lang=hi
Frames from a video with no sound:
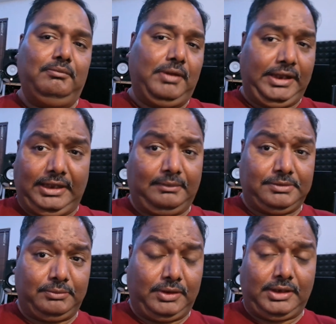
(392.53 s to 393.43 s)
बाकी अगर
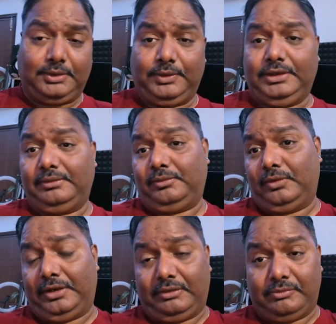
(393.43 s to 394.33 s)
आपसे मुलाकात होगी तब
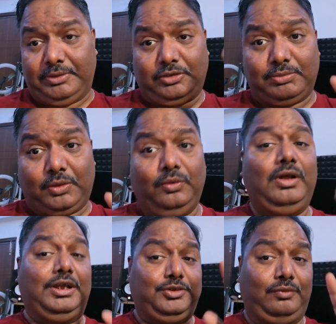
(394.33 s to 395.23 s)
तो अंटिल मीट टुमारो
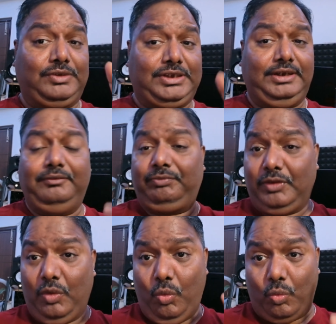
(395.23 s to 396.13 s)
एज ऑलवेज सेट
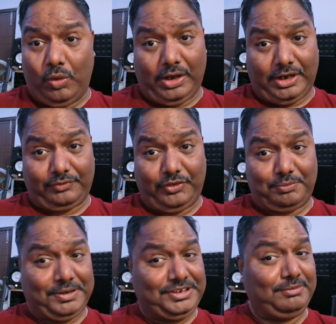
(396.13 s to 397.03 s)
वर्क हार्ड फॉर
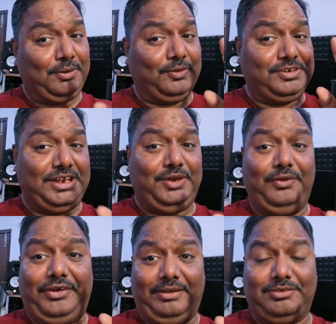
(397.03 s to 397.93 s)
योर पैशन बिकॉज देन
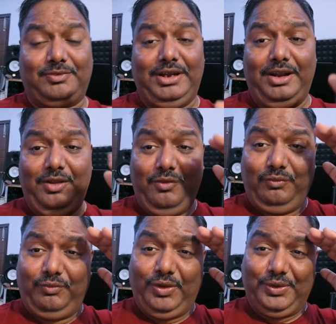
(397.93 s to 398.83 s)
योर ड्रीम्स विल
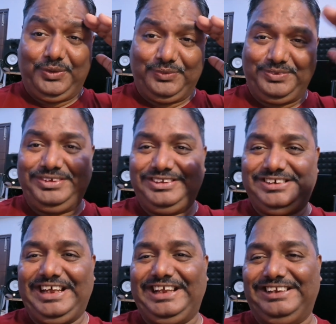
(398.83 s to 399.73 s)
फॉलो यू
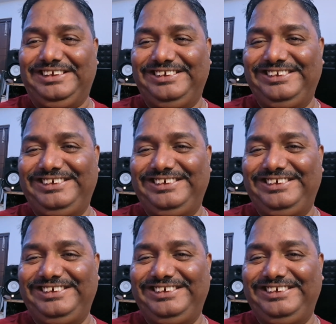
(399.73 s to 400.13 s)
जय हिंद